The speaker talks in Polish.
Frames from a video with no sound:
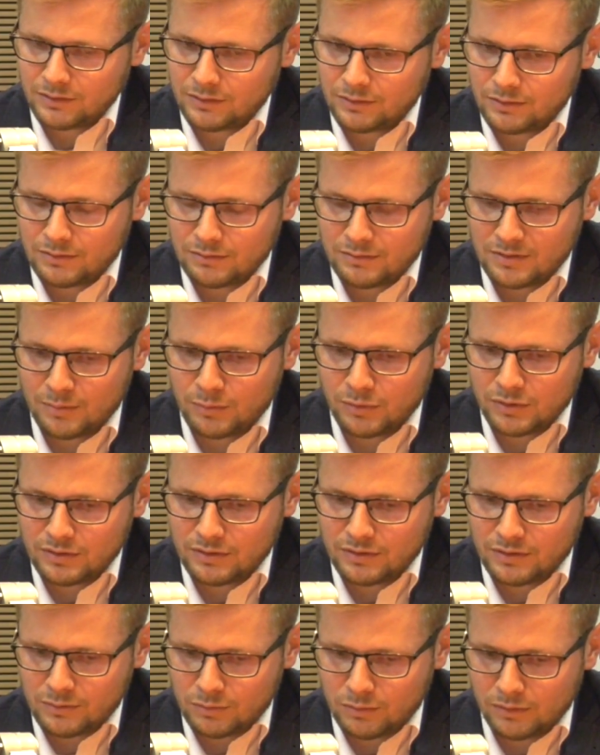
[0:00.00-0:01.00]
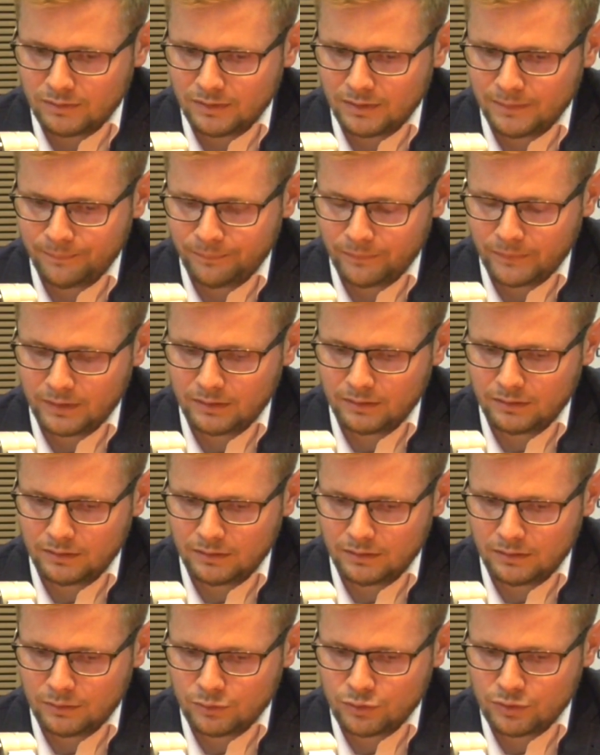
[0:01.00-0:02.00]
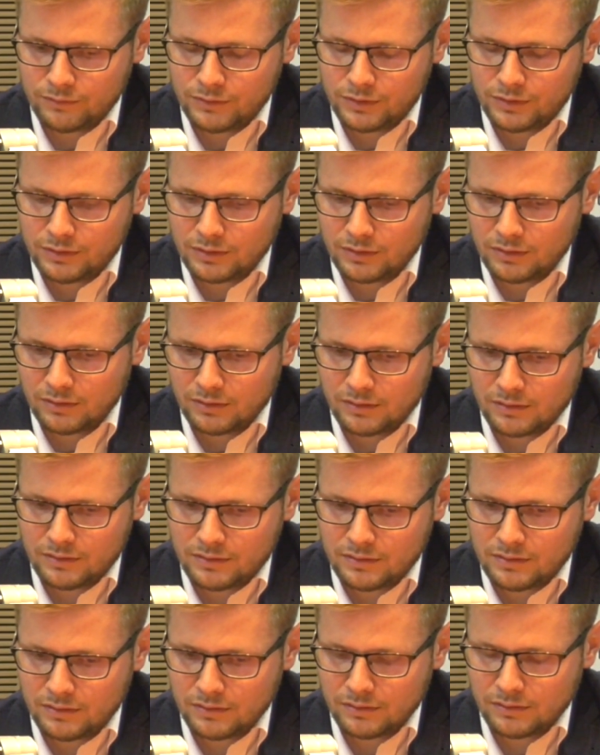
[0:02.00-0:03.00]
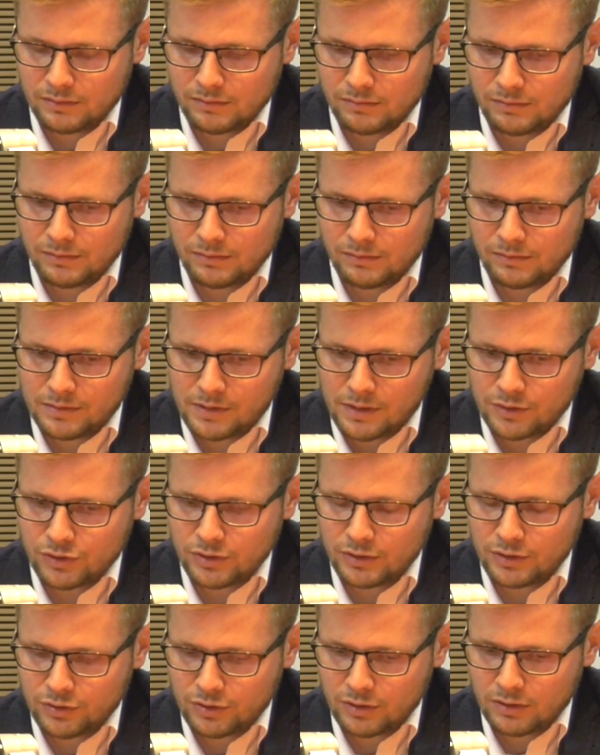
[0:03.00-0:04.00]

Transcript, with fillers: Nie, to są za mocne słowa. E, oczywiście to jest, e, e jeżeli